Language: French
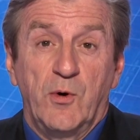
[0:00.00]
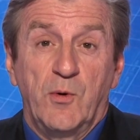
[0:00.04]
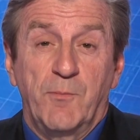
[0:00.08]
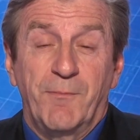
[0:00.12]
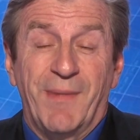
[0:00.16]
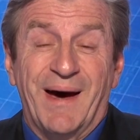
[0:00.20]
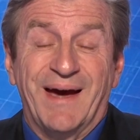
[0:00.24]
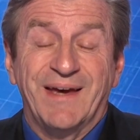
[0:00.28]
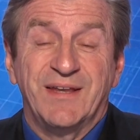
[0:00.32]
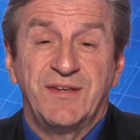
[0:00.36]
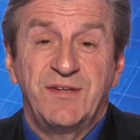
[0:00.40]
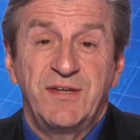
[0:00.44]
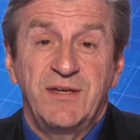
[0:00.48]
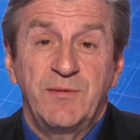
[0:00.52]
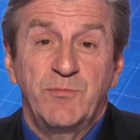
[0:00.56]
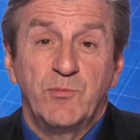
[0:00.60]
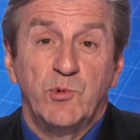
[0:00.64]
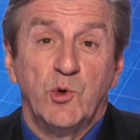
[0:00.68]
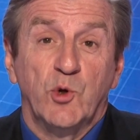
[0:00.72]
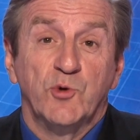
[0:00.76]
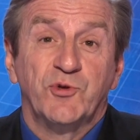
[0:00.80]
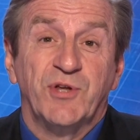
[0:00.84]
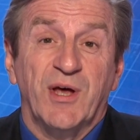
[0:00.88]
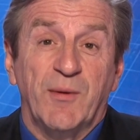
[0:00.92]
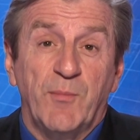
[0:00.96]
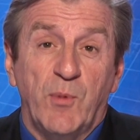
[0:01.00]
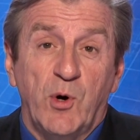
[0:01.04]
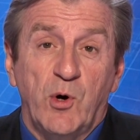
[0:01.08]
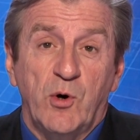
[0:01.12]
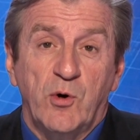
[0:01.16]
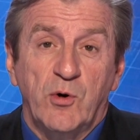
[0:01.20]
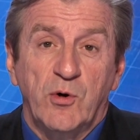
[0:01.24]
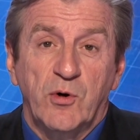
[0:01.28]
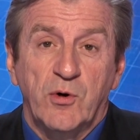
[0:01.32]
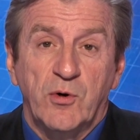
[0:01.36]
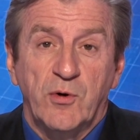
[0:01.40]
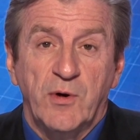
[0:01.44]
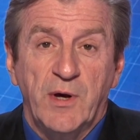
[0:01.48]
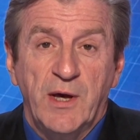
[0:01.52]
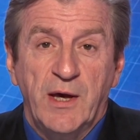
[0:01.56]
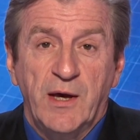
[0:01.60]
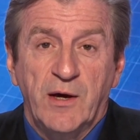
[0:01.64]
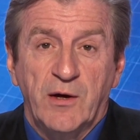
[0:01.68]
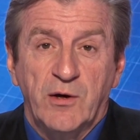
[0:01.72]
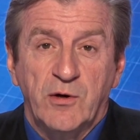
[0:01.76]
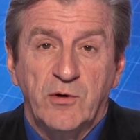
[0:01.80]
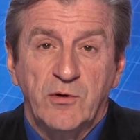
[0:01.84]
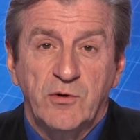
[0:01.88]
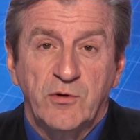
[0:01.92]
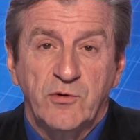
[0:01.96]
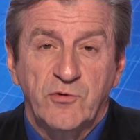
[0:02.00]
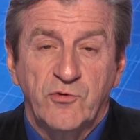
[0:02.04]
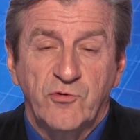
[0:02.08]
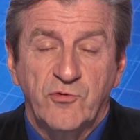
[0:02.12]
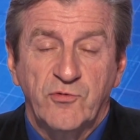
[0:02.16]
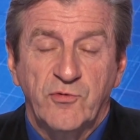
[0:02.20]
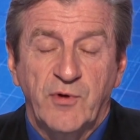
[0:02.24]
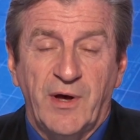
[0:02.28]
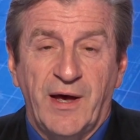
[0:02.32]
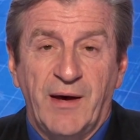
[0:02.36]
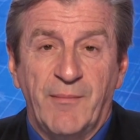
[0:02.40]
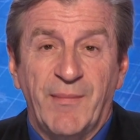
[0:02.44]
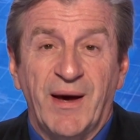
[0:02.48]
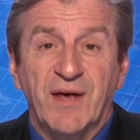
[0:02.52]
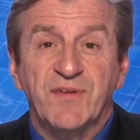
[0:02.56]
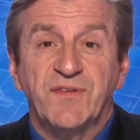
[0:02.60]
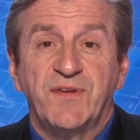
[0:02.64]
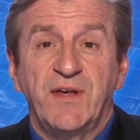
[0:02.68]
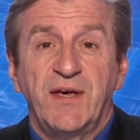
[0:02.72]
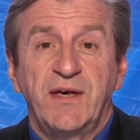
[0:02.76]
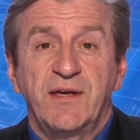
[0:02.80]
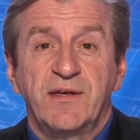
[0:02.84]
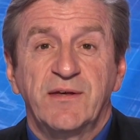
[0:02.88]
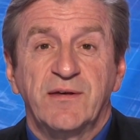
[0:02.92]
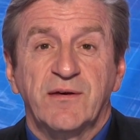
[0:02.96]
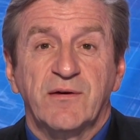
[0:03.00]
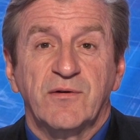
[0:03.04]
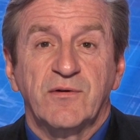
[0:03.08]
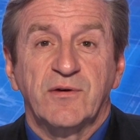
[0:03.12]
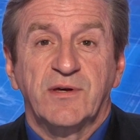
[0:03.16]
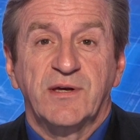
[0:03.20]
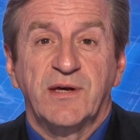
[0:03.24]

maritime, notamment à Marseille,